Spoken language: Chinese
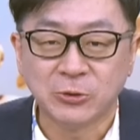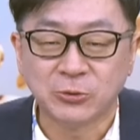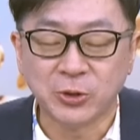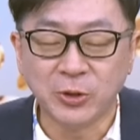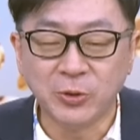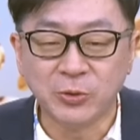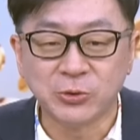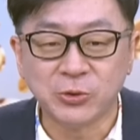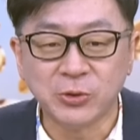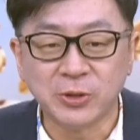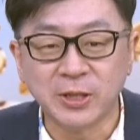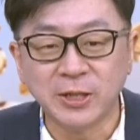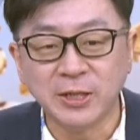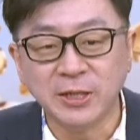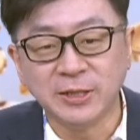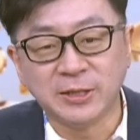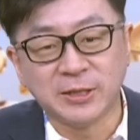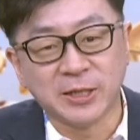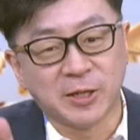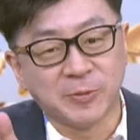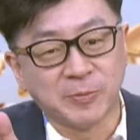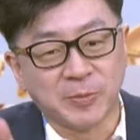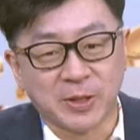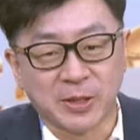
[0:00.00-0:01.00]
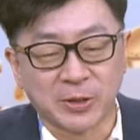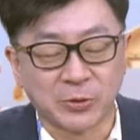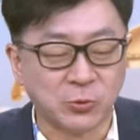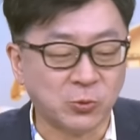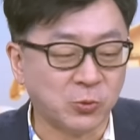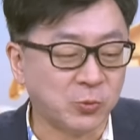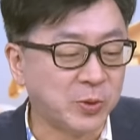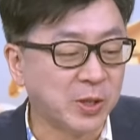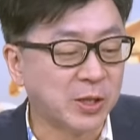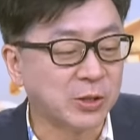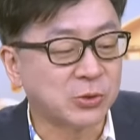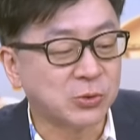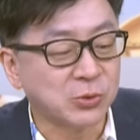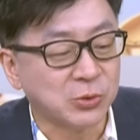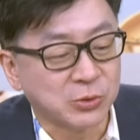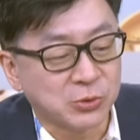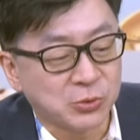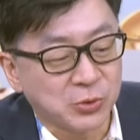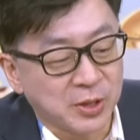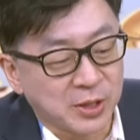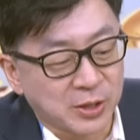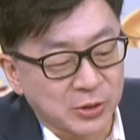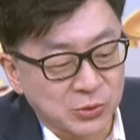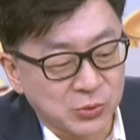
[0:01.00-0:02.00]
所以我就跟你讲嘛，股票做
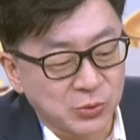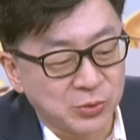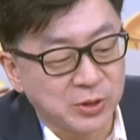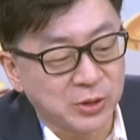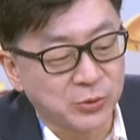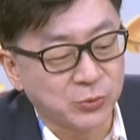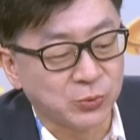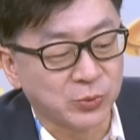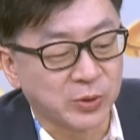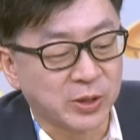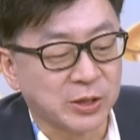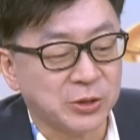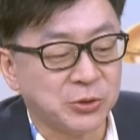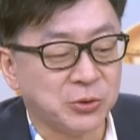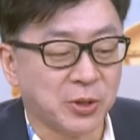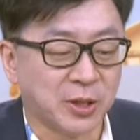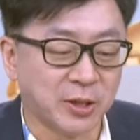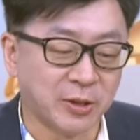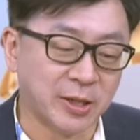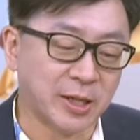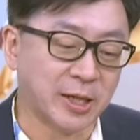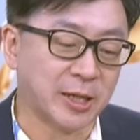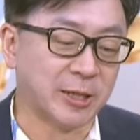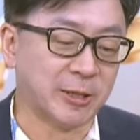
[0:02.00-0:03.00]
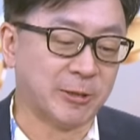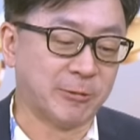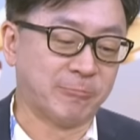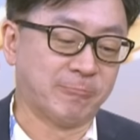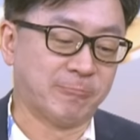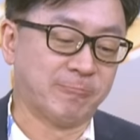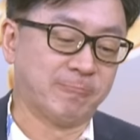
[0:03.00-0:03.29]
最好做那五根就好了，